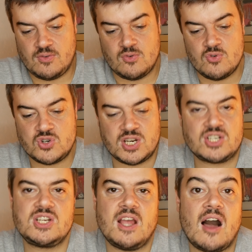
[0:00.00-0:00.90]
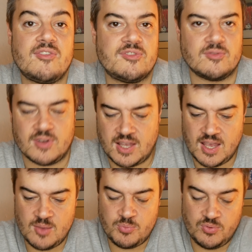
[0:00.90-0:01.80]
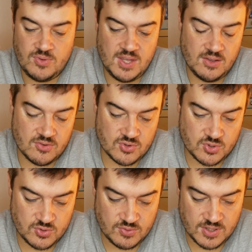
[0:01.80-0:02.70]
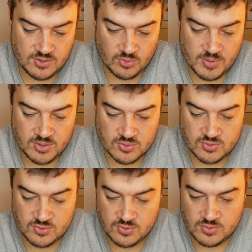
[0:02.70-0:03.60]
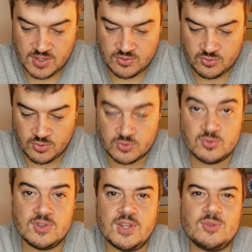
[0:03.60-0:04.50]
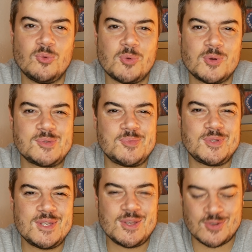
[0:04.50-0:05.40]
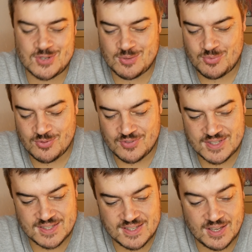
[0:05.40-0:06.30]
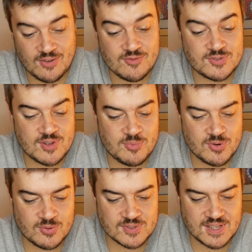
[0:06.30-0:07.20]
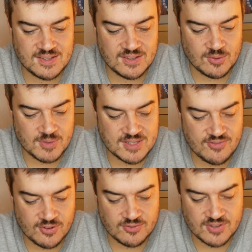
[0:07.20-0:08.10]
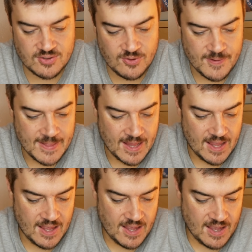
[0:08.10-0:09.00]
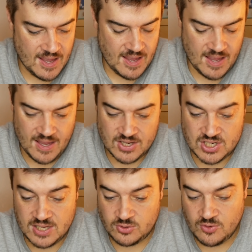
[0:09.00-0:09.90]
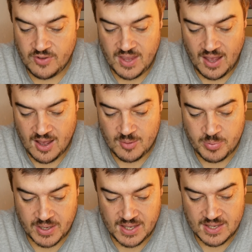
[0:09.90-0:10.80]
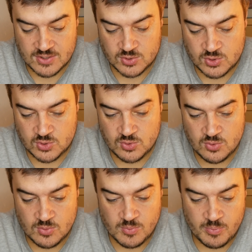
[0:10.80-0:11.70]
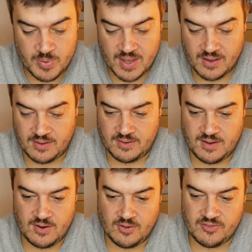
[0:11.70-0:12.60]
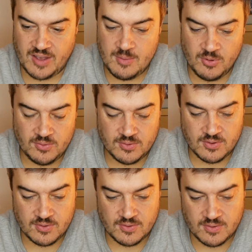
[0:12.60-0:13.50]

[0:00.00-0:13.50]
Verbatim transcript: le chercher à fond. Et puis je suis tombé dessus au détour d'une des nombreuses boutiques que j'ai pu visiter, comme vous avez pu le constater dans mes différentes vidéos. Je l'ai trouvé à un prix super alors vraiment euh,